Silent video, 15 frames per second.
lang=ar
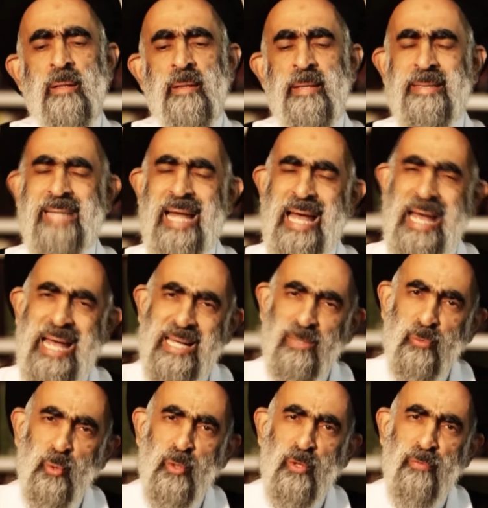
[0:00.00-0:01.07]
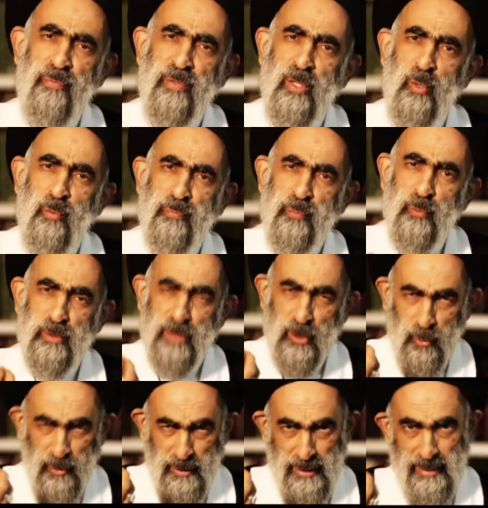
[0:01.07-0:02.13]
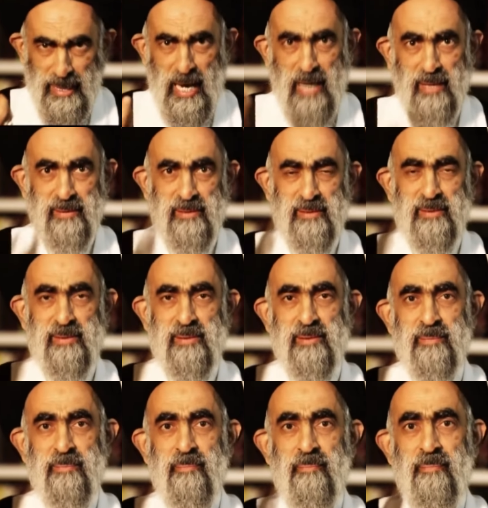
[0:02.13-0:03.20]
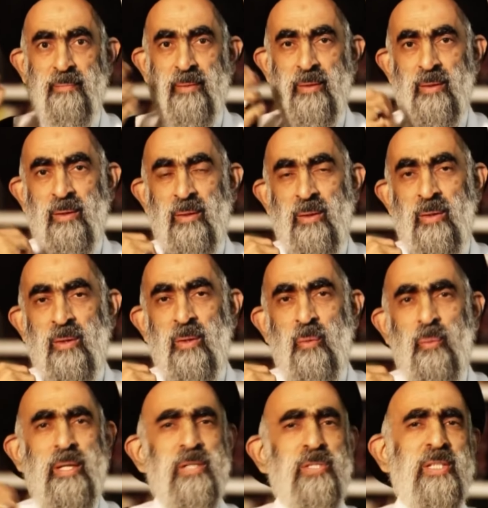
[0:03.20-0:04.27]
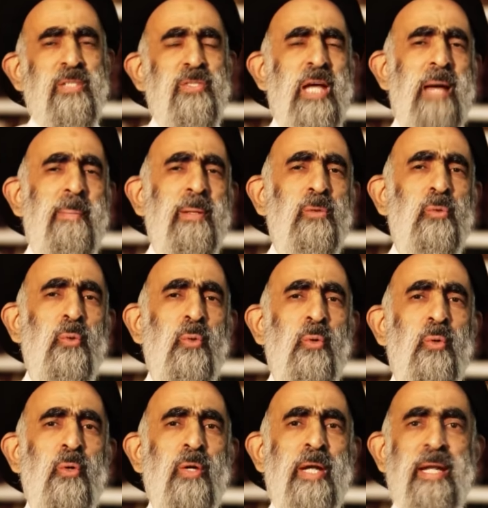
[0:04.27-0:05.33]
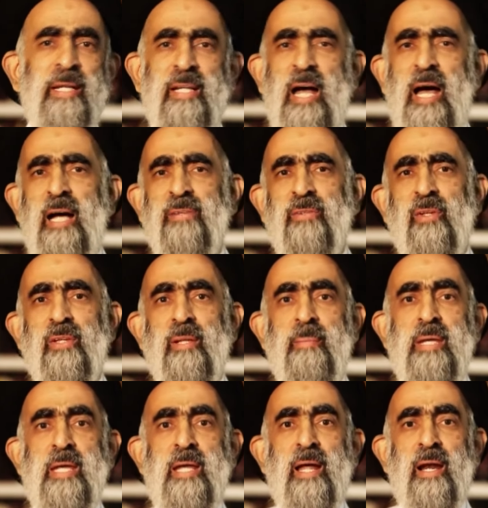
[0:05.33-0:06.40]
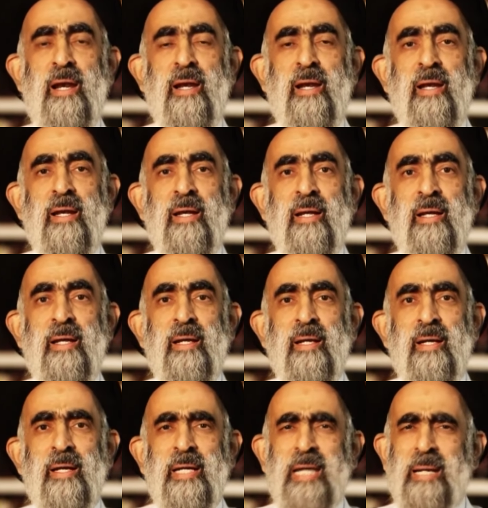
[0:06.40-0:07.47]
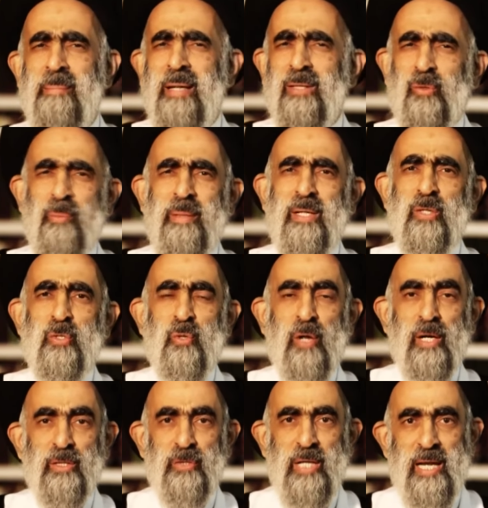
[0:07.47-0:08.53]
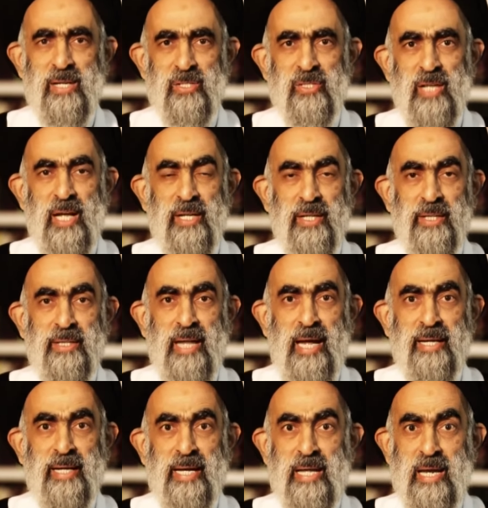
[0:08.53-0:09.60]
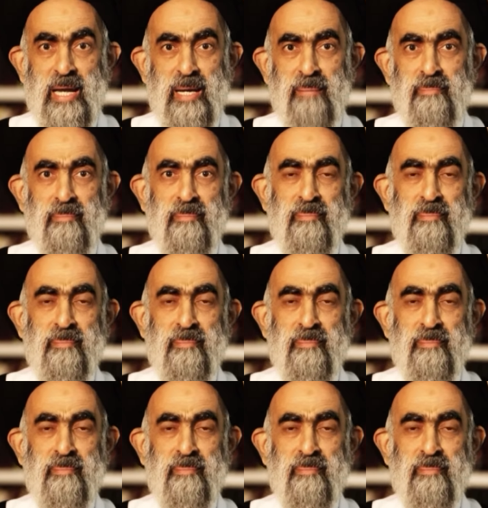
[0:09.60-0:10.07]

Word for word: نداءات في نفوس كل الناس والاستجابة لنداءات الضمير هي ما تميز الرجال الصالحين عن غيرهم